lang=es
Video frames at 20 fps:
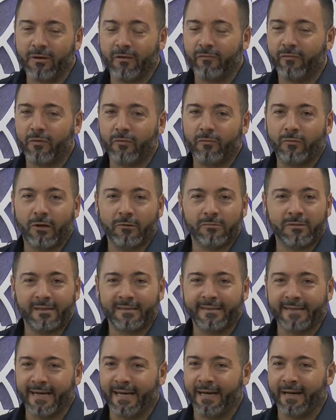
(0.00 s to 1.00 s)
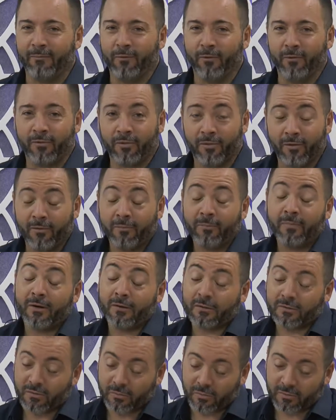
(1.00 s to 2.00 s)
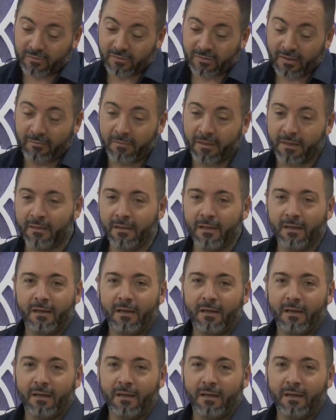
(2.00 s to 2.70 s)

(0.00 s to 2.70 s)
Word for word: que fueron una auténtica revolución, pero que supuso también,